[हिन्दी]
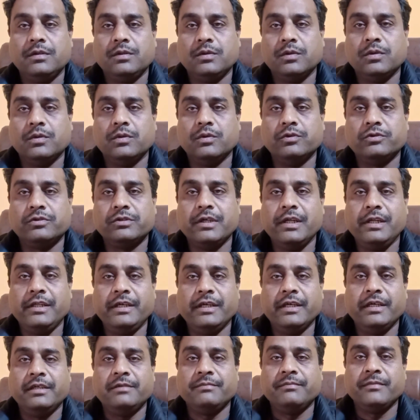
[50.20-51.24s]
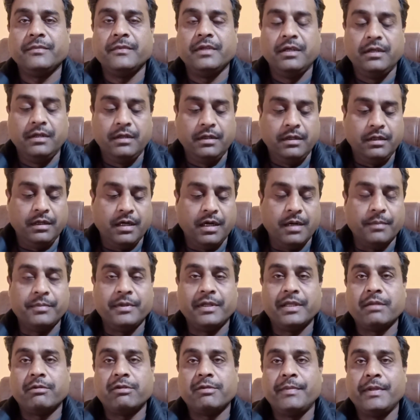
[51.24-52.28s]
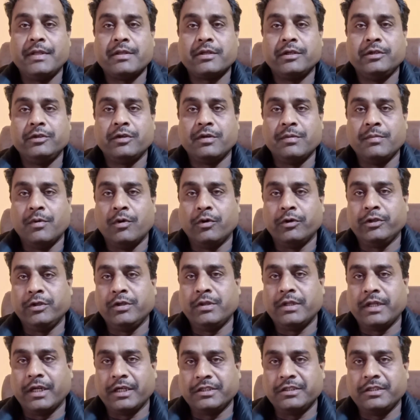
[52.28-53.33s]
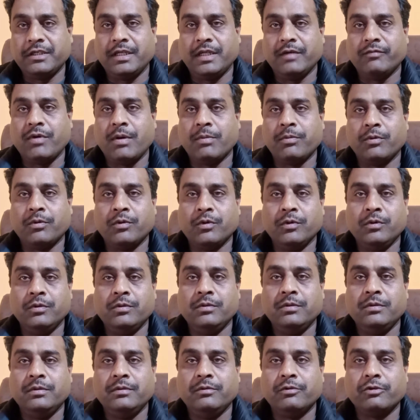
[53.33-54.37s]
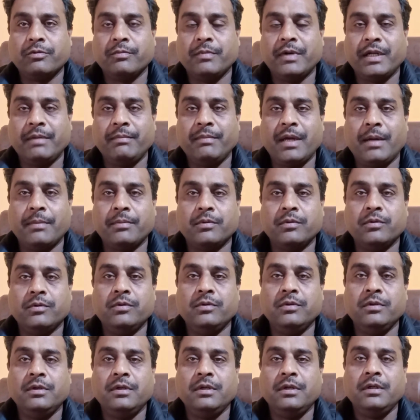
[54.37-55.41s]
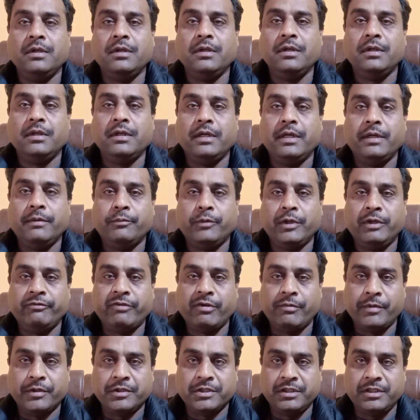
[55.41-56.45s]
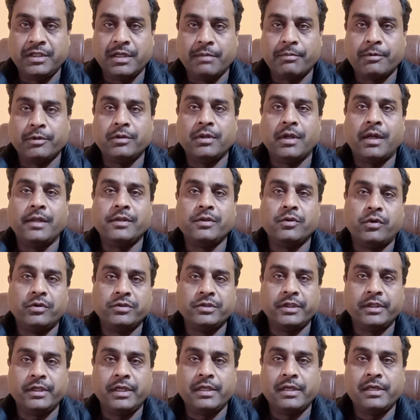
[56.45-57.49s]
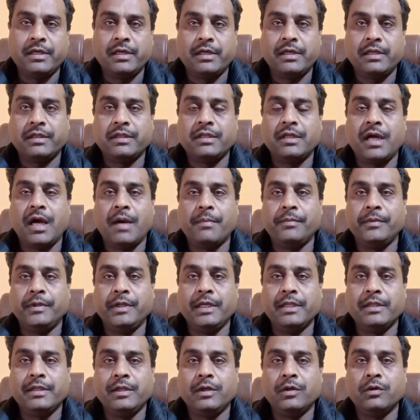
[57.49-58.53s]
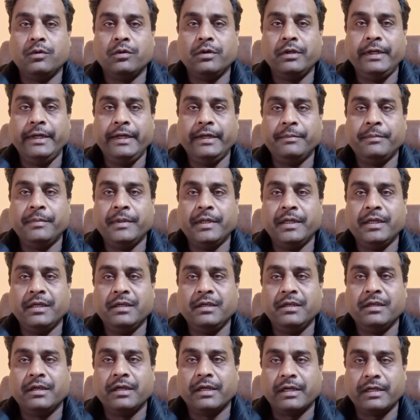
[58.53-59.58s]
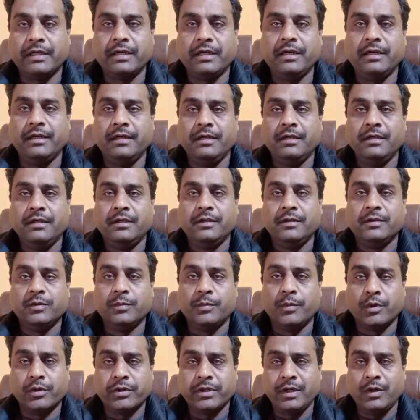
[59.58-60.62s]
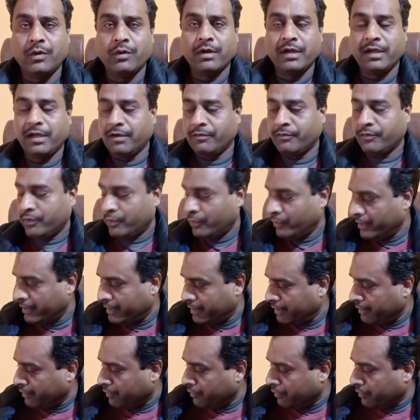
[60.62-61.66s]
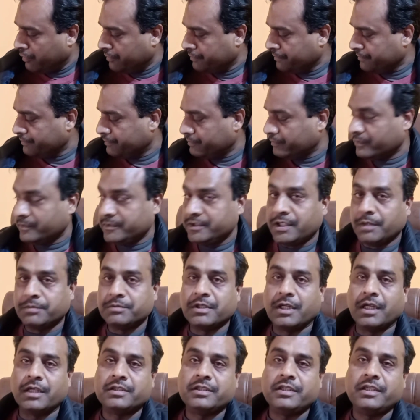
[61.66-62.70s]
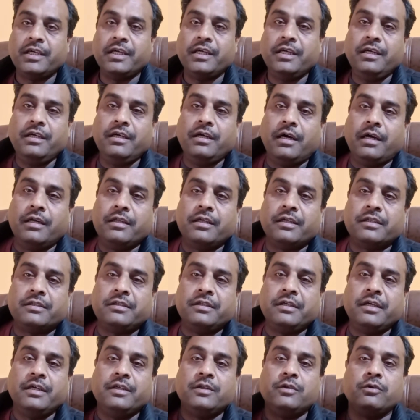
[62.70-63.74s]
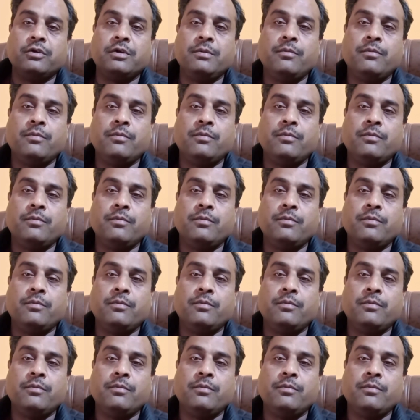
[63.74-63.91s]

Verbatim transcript: तो उसके लिए आपने सबसे इसका जो रिमोट की सिलेक्शन है वो आपको उस बारे में आपको पूरी इन्फॉर्मेशन आपको नॉलेज होना चाहिए कि किस तरह आपने एसी को हीट पे करना है तो बहुत सारे लोग हैं कि वो एसी को जब चलाते हैं ऑन करते हैं तो